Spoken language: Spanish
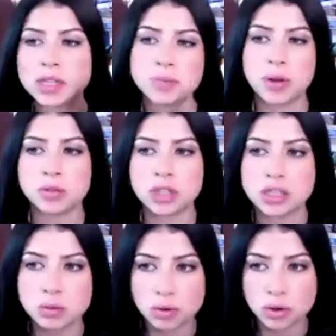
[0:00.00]
preguntas,
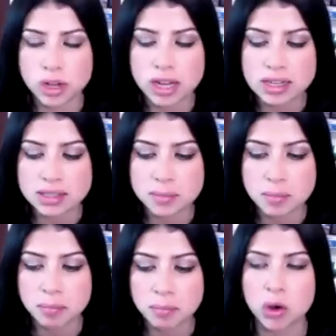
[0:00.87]
Hugo, y es,
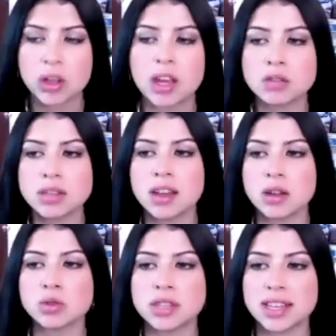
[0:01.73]
¿por qué considera
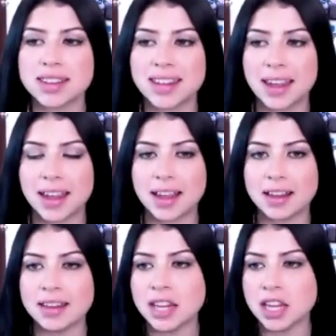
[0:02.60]
usted que
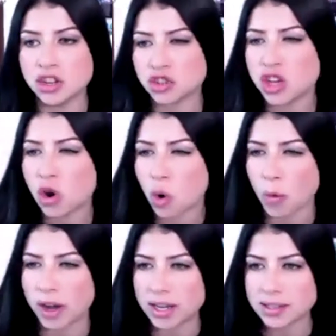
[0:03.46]
niños y
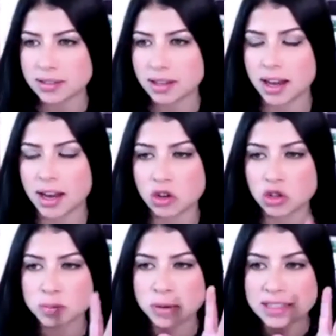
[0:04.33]
jóvenes eran los
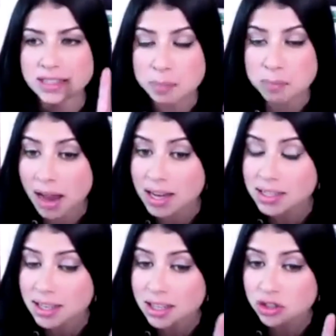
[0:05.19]
principales
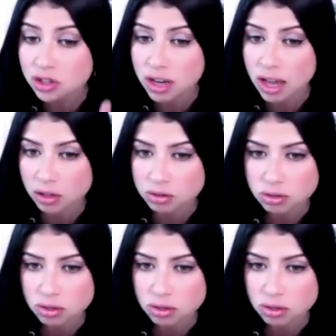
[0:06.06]
seleccionados